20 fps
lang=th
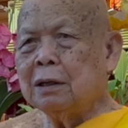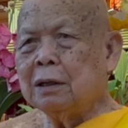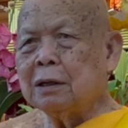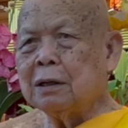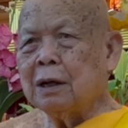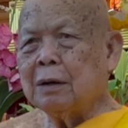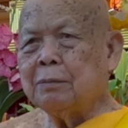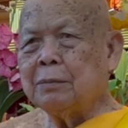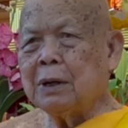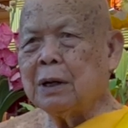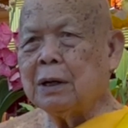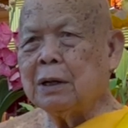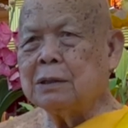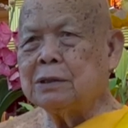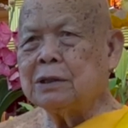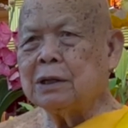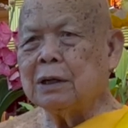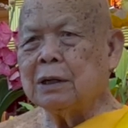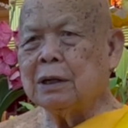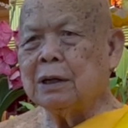ทำได้
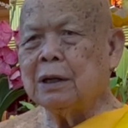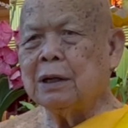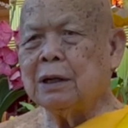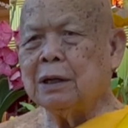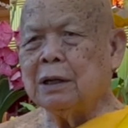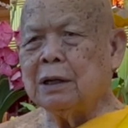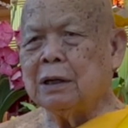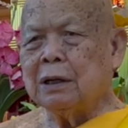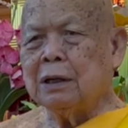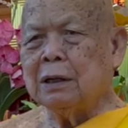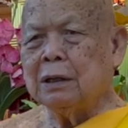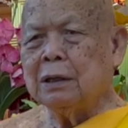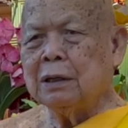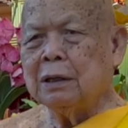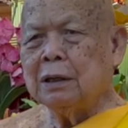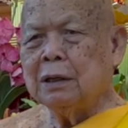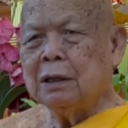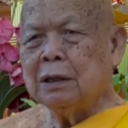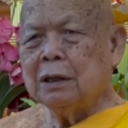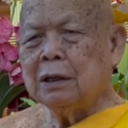เช่นนี้
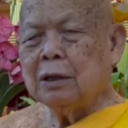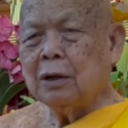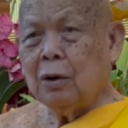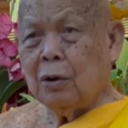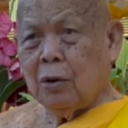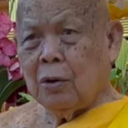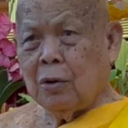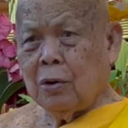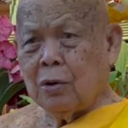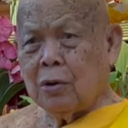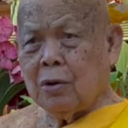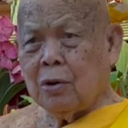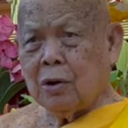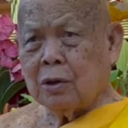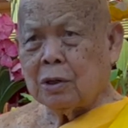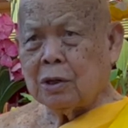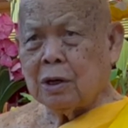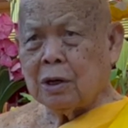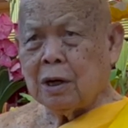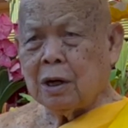โลกก็
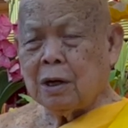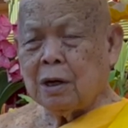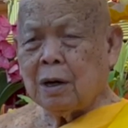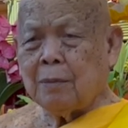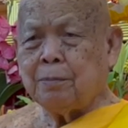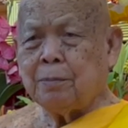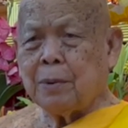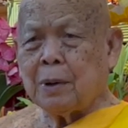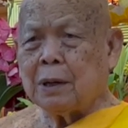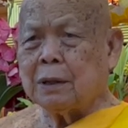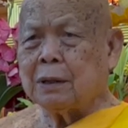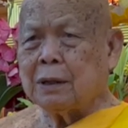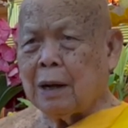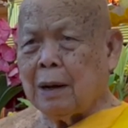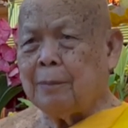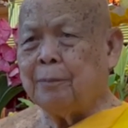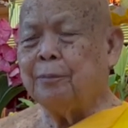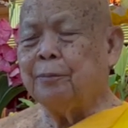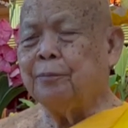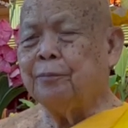จะได้รับพระธรรม
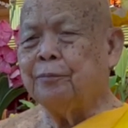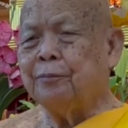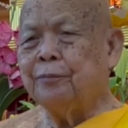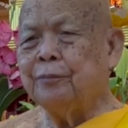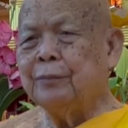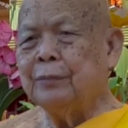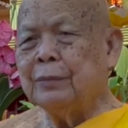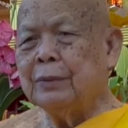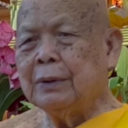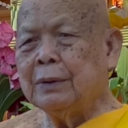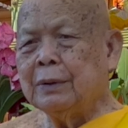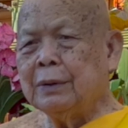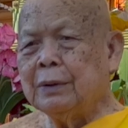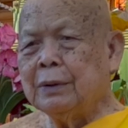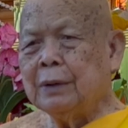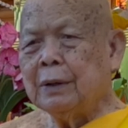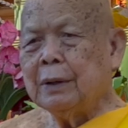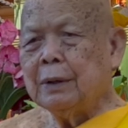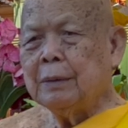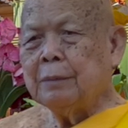
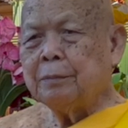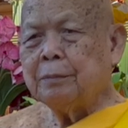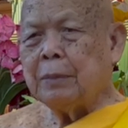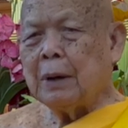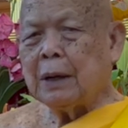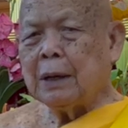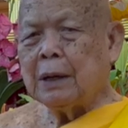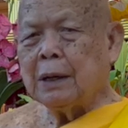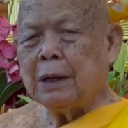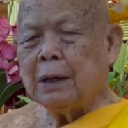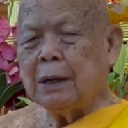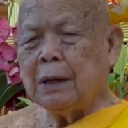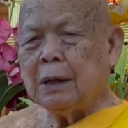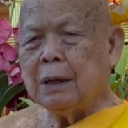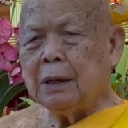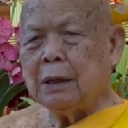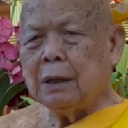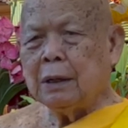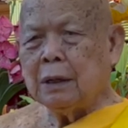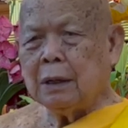ไป
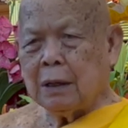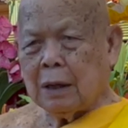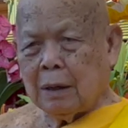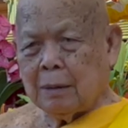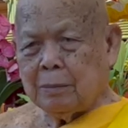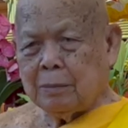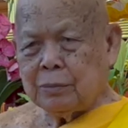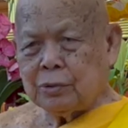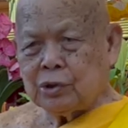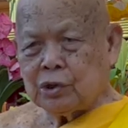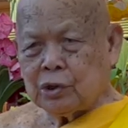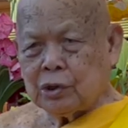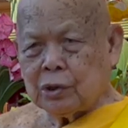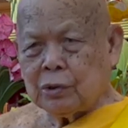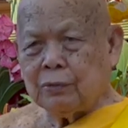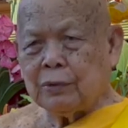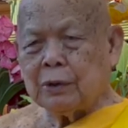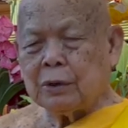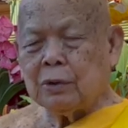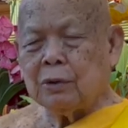นำชี
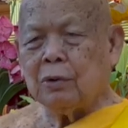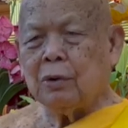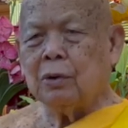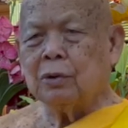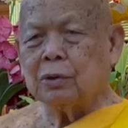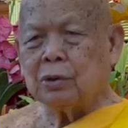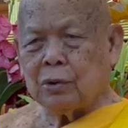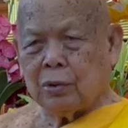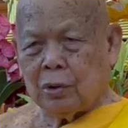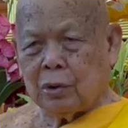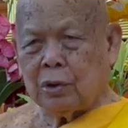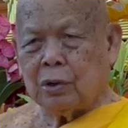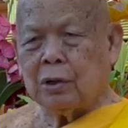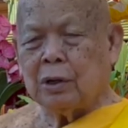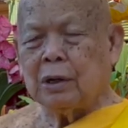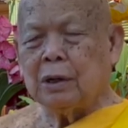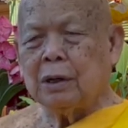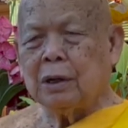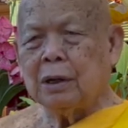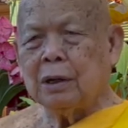วิตของตน
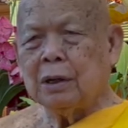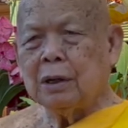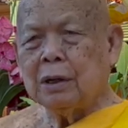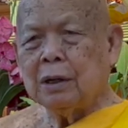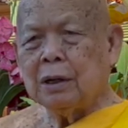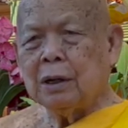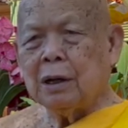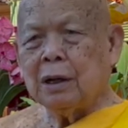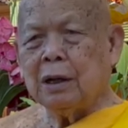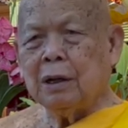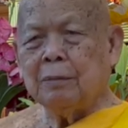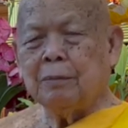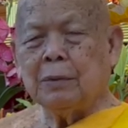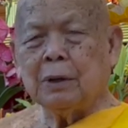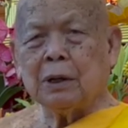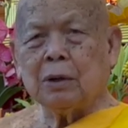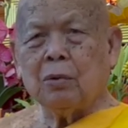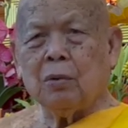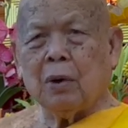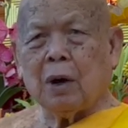ให้มี
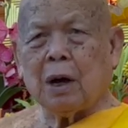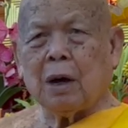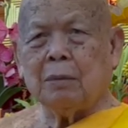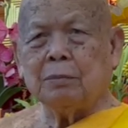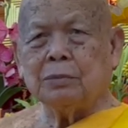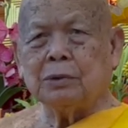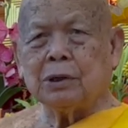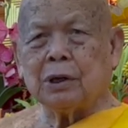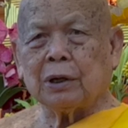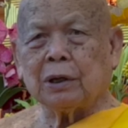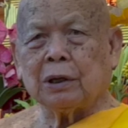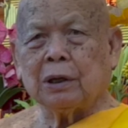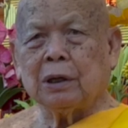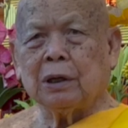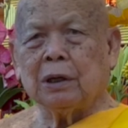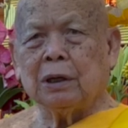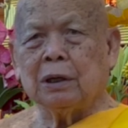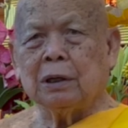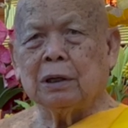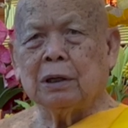ความเจริ
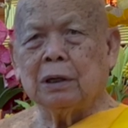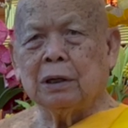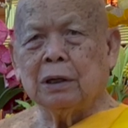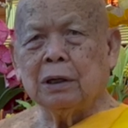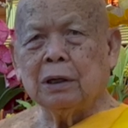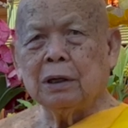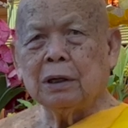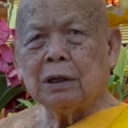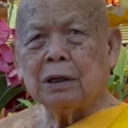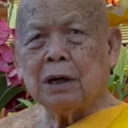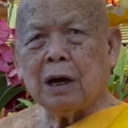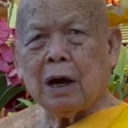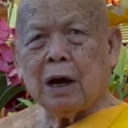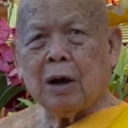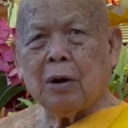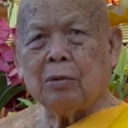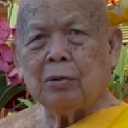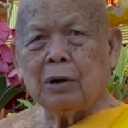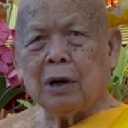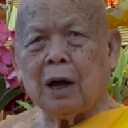ญก้าว
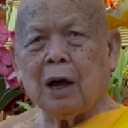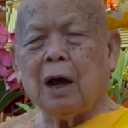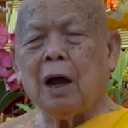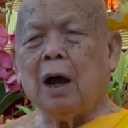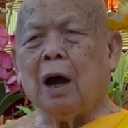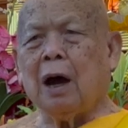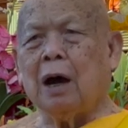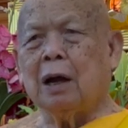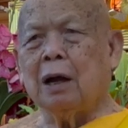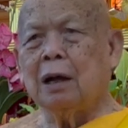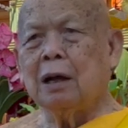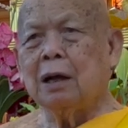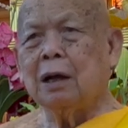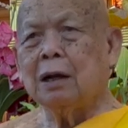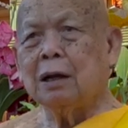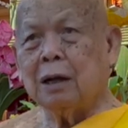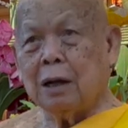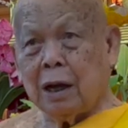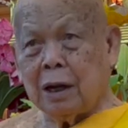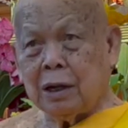หน้า
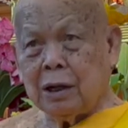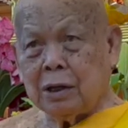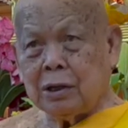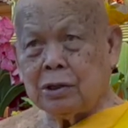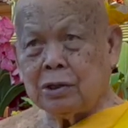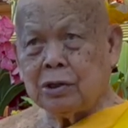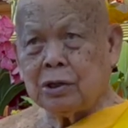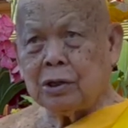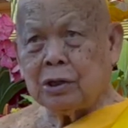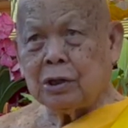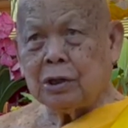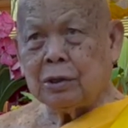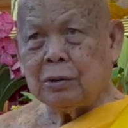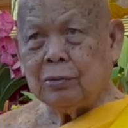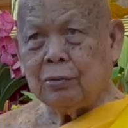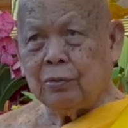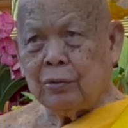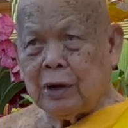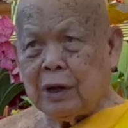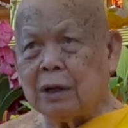ในชี
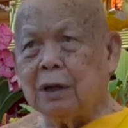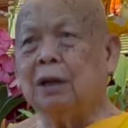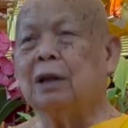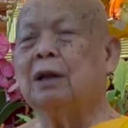วิต